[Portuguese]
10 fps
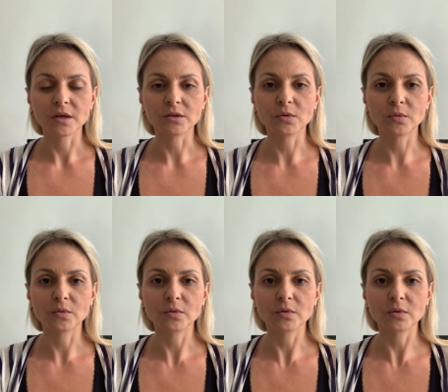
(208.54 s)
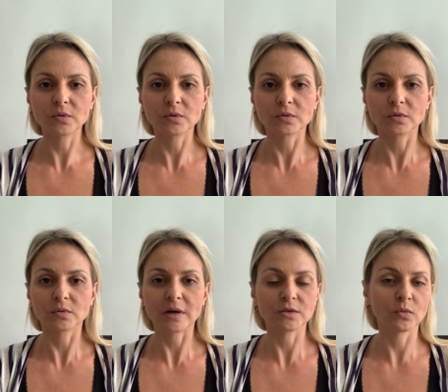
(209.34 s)
no,
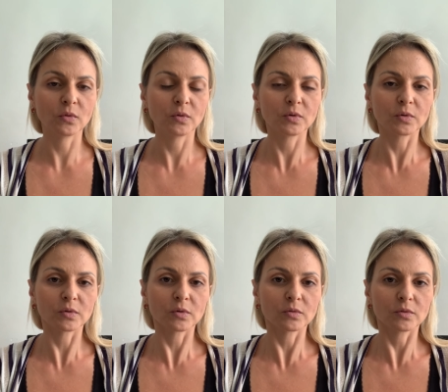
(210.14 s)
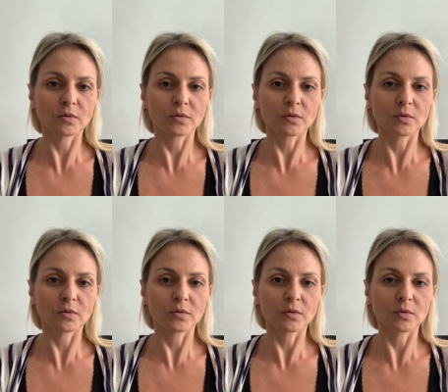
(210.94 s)
no,